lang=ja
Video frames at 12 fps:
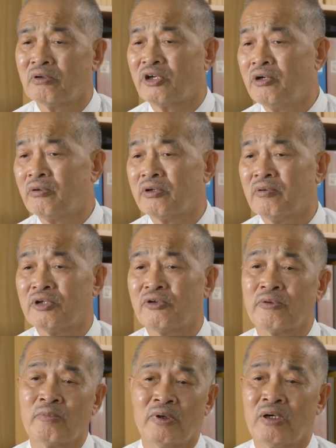技量ではと
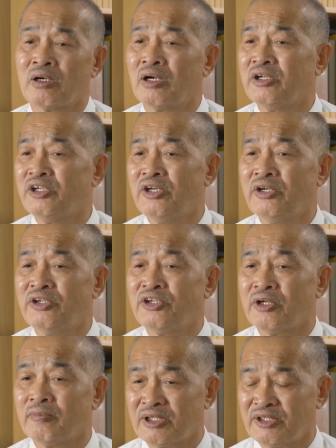ても計り知
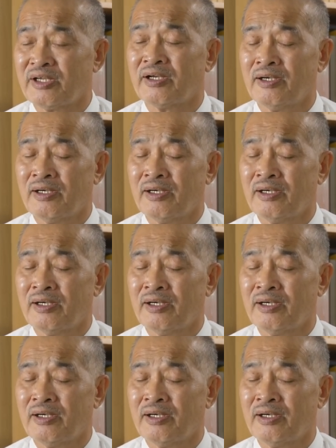れませんが